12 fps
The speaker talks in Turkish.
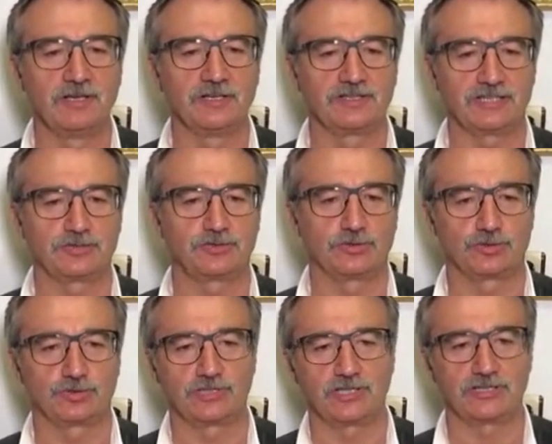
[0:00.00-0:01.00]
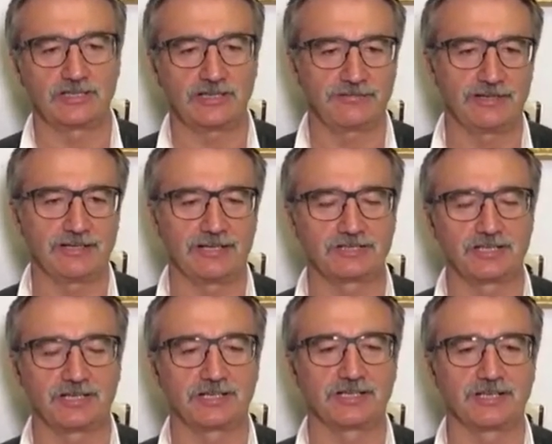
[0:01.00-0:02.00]
Test sürüşüne defalarca
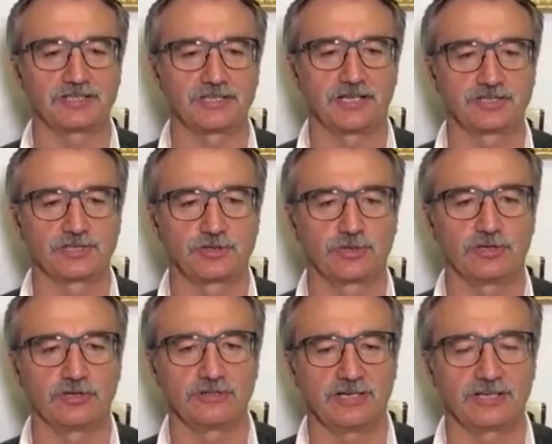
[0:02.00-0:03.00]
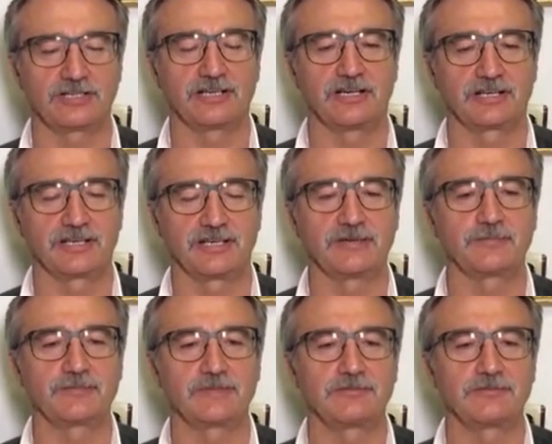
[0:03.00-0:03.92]
arkadaşlar çıkıyor arka arkaya.